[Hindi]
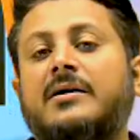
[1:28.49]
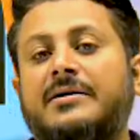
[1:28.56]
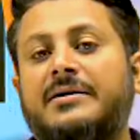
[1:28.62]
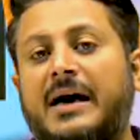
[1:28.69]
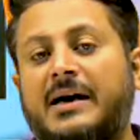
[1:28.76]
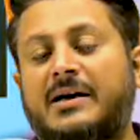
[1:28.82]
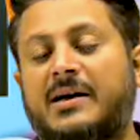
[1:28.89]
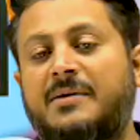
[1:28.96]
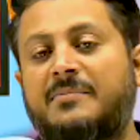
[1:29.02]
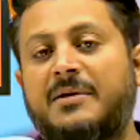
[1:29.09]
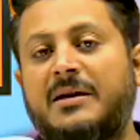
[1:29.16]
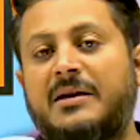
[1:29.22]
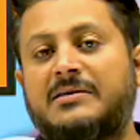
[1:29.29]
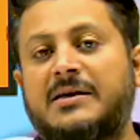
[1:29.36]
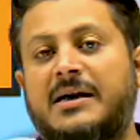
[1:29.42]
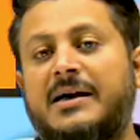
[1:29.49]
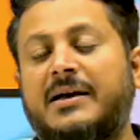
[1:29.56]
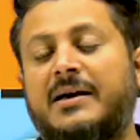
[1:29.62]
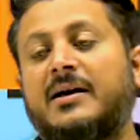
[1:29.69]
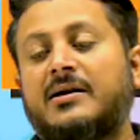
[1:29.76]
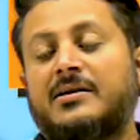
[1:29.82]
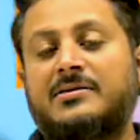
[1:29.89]
डाटा मिल
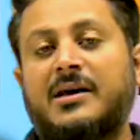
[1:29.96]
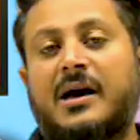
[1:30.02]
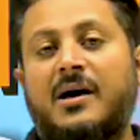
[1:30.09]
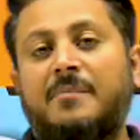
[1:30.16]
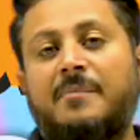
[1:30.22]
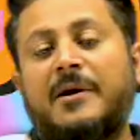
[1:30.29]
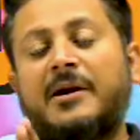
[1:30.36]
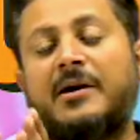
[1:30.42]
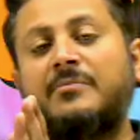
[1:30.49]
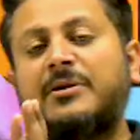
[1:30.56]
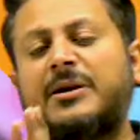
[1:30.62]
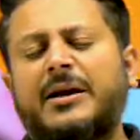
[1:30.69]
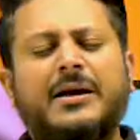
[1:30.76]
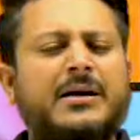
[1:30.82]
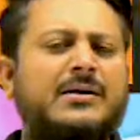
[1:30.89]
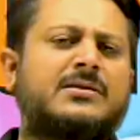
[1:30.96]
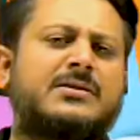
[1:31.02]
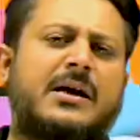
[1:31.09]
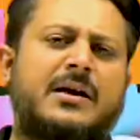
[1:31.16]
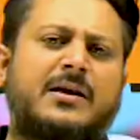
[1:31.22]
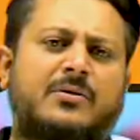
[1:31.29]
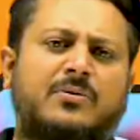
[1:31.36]
जाए जहां पर हम ढेर
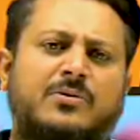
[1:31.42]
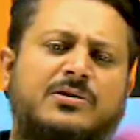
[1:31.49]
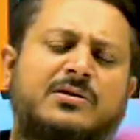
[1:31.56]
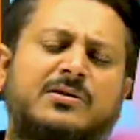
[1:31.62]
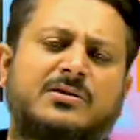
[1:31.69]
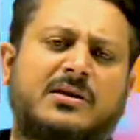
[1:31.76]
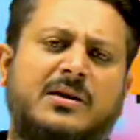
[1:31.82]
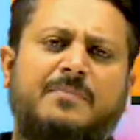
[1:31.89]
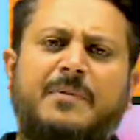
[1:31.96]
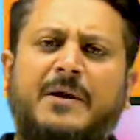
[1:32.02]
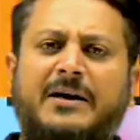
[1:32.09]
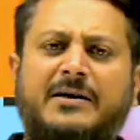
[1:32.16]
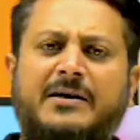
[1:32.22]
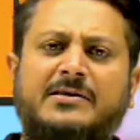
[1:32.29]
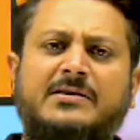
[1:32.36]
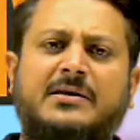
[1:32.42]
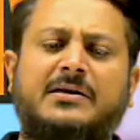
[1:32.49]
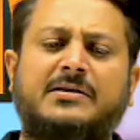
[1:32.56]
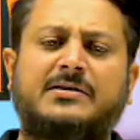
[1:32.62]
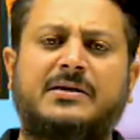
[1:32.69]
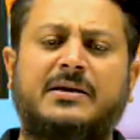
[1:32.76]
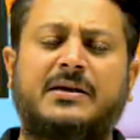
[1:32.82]
सारे क्वेश्चंस की प्रैक्टिस कर
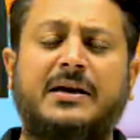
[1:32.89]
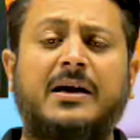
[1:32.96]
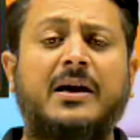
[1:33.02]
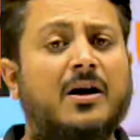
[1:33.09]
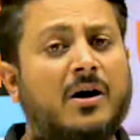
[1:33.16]
सके